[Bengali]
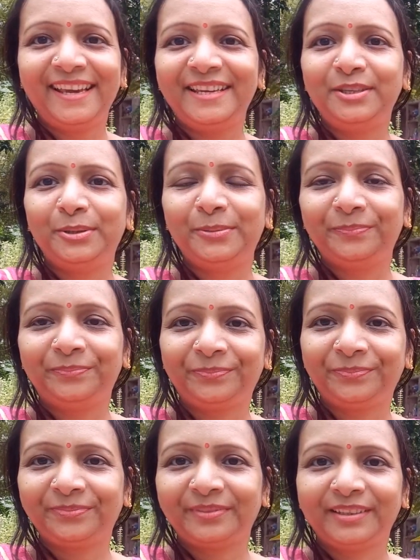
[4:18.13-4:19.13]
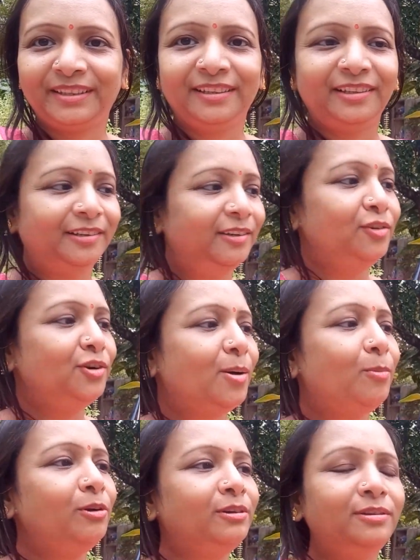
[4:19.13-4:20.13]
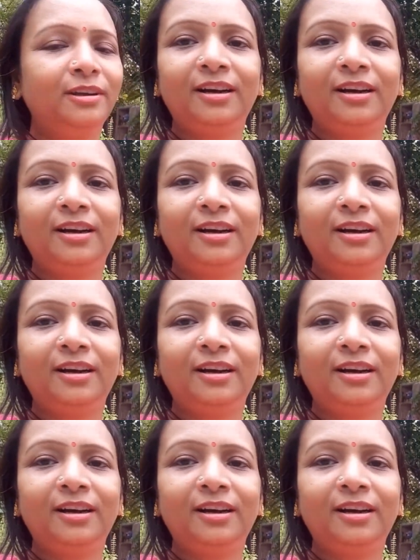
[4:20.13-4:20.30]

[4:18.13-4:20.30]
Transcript: এই যো ডবল